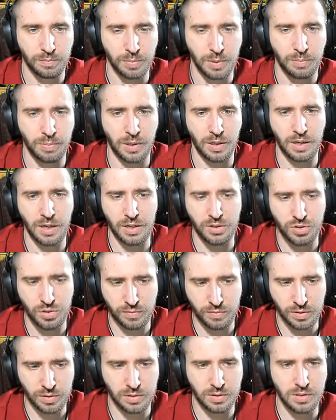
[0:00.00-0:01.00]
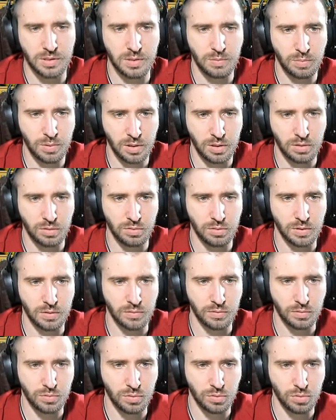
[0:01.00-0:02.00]
попрокачивал ты себе героя.
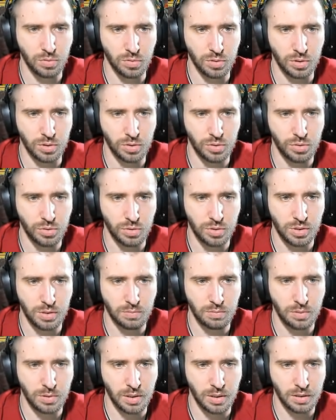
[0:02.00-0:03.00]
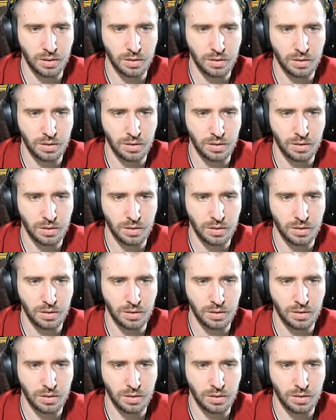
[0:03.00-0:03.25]
О, ничего себе.